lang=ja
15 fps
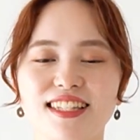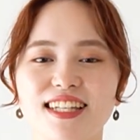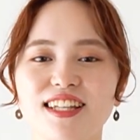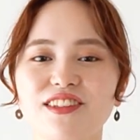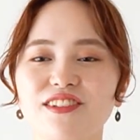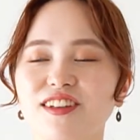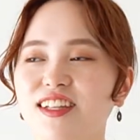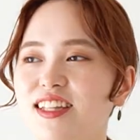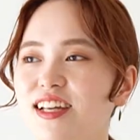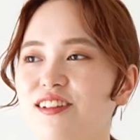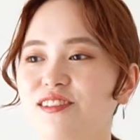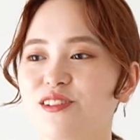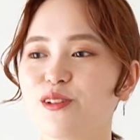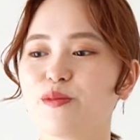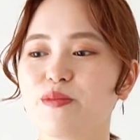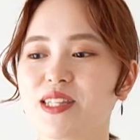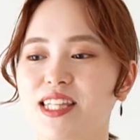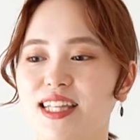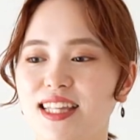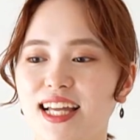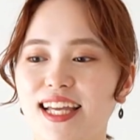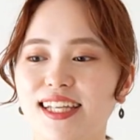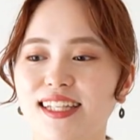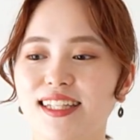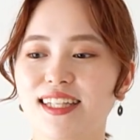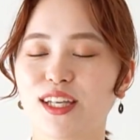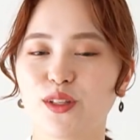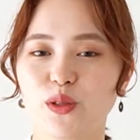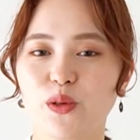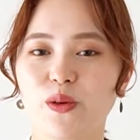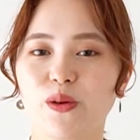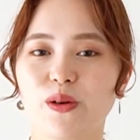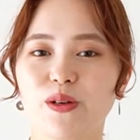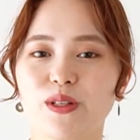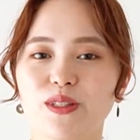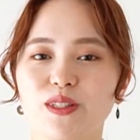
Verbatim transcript: ちゃんと着てるのを見せたいけど